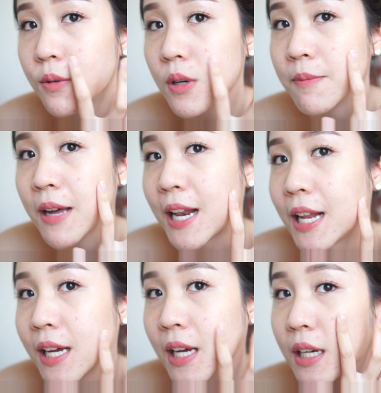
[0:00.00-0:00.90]
วก็มาแล้ว
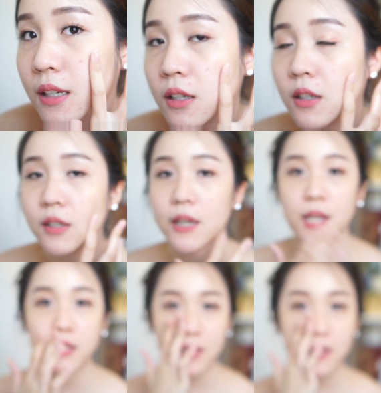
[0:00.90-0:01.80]
นะคะ ก็ค่อนข้าง
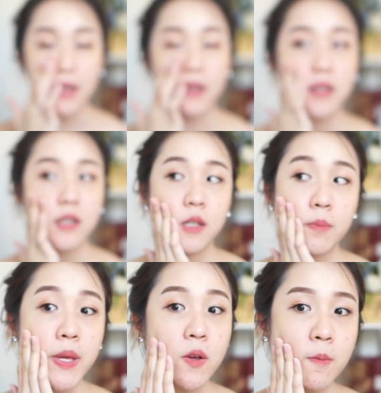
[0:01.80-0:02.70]
ที่จะ
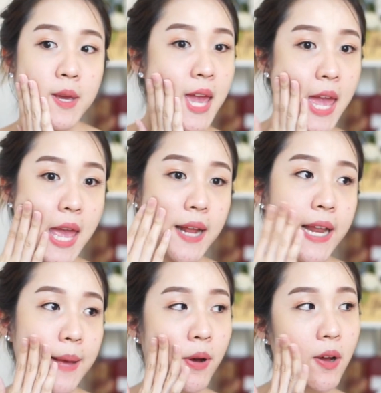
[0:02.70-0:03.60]
ผิวไม่แห้ง
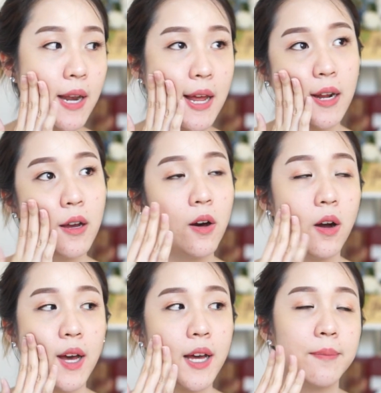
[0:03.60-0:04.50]
นะ พอล้างออก
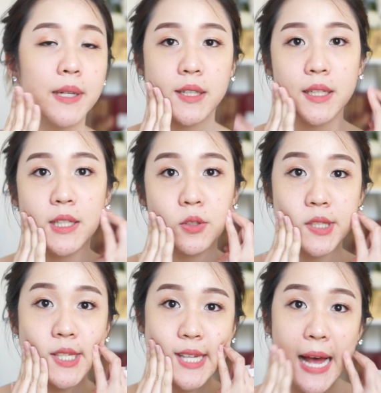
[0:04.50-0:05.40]
อ่ะ มันก็คือรู้
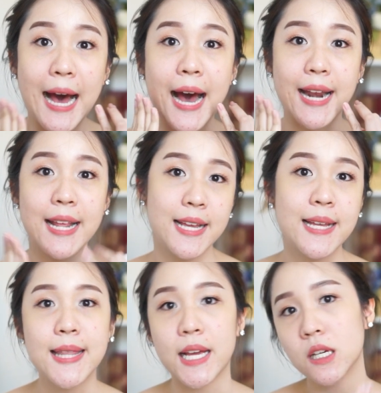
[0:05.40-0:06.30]
สึกสะอาด
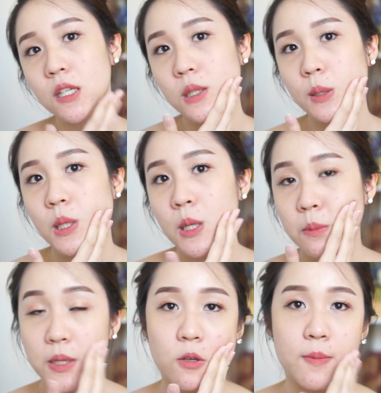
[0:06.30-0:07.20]
แต่ก็คือ
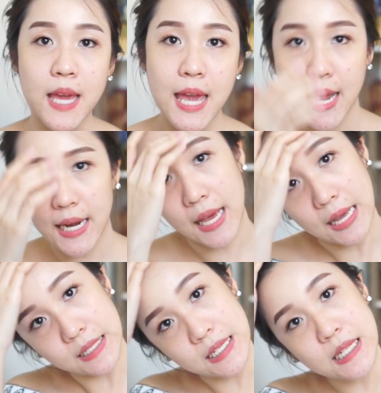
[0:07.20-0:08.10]
ผิวไม่แห้งนะคะ
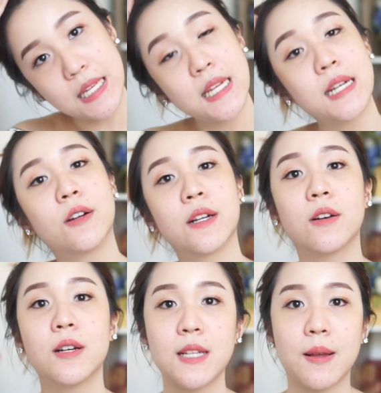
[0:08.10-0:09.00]
ดี๋ยวเรา
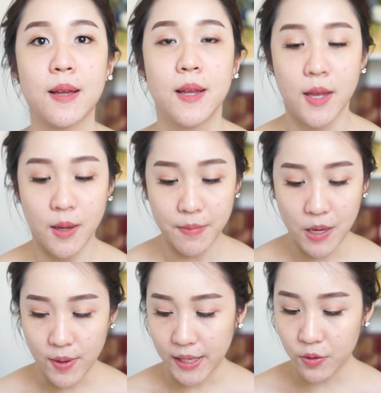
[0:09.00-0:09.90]
ก็จะมา
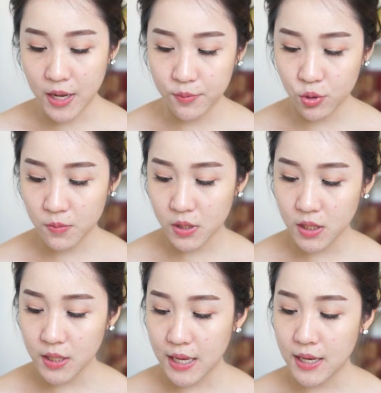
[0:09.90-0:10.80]
วัดความชุ่มชื้
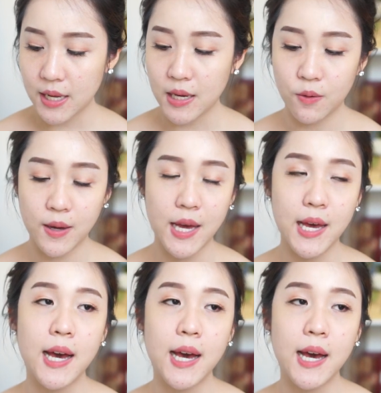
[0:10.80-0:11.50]
นกันนะคะว่า